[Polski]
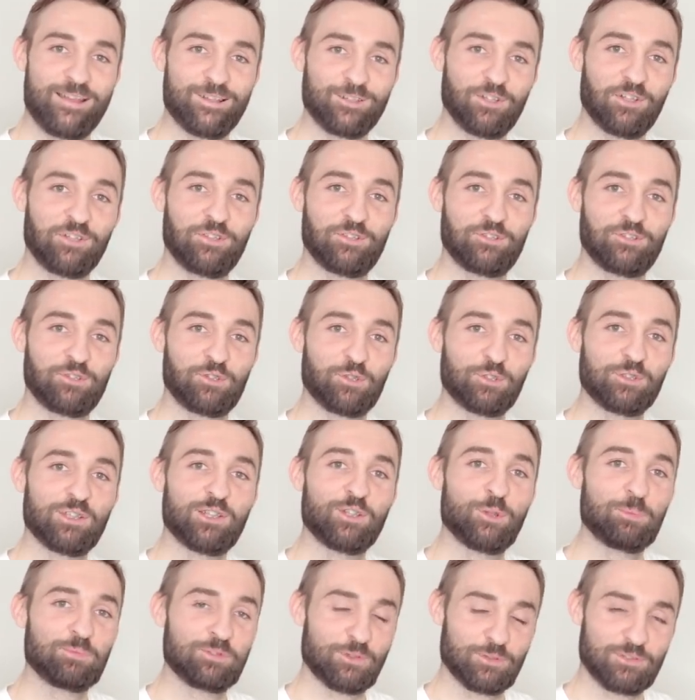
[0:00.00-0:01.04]
To jest trudne
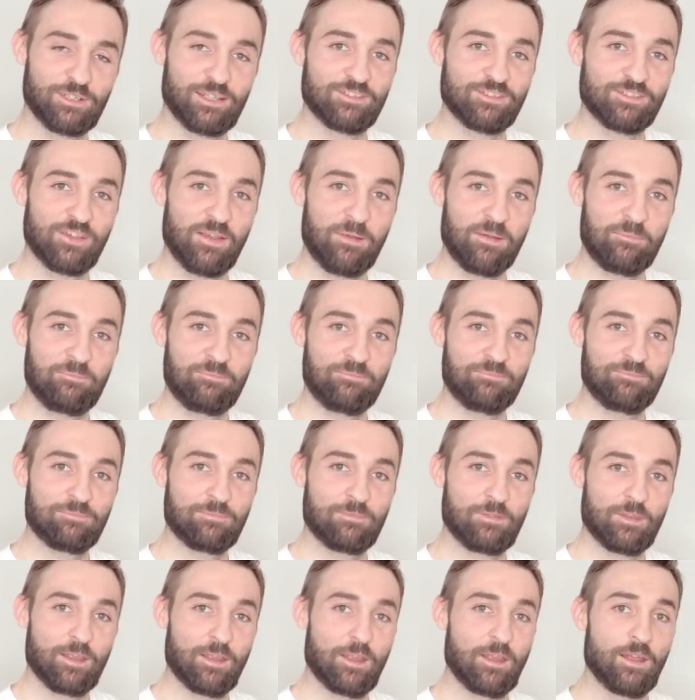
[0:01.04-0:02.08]
do przeknięcia.
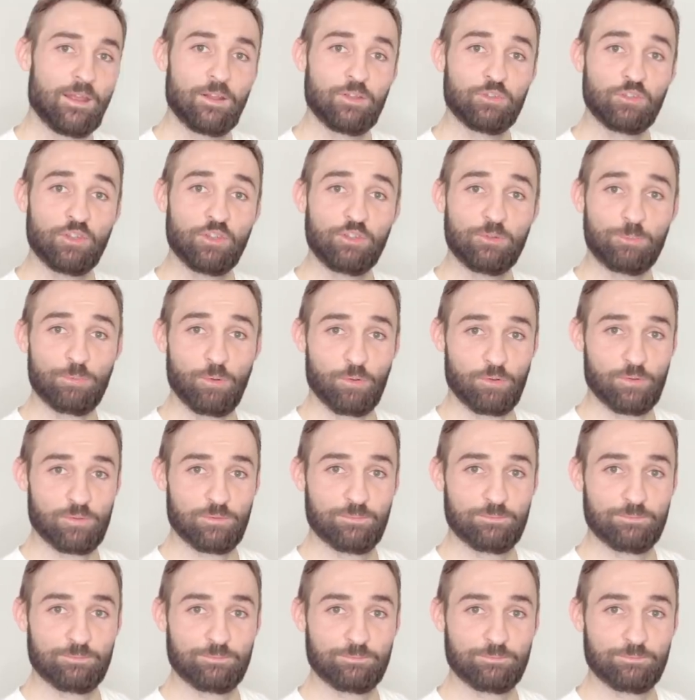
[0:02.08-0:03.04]
To jest Bóg.